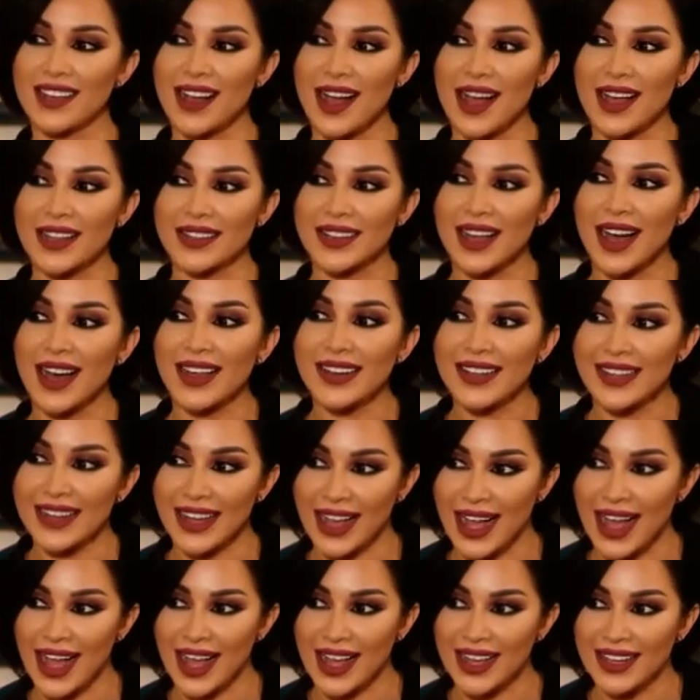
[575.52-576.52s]
لقاء نهار
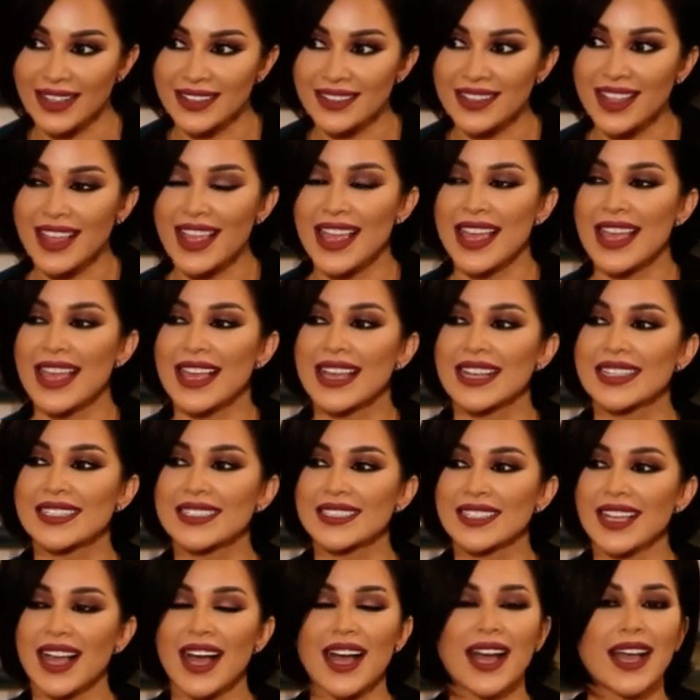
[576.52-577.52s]
الاحد
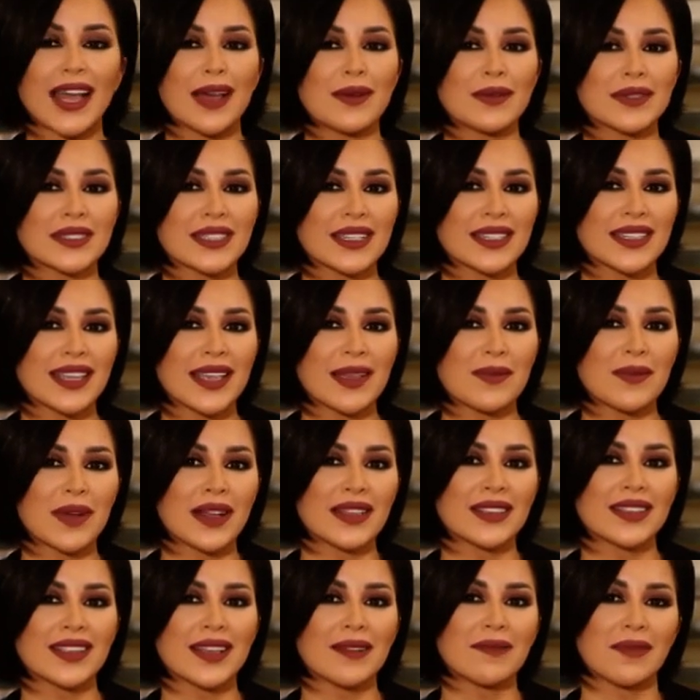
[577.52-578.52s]
الساعه 5
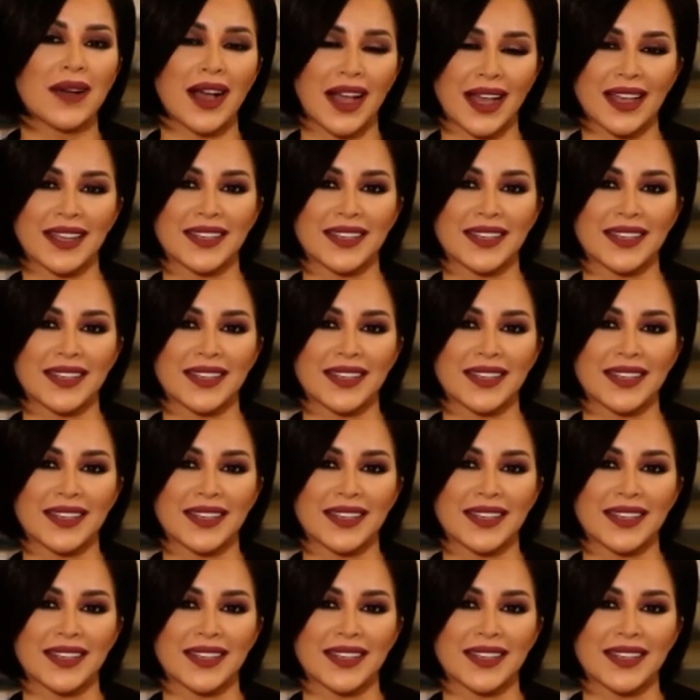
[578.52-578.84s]
دائما مع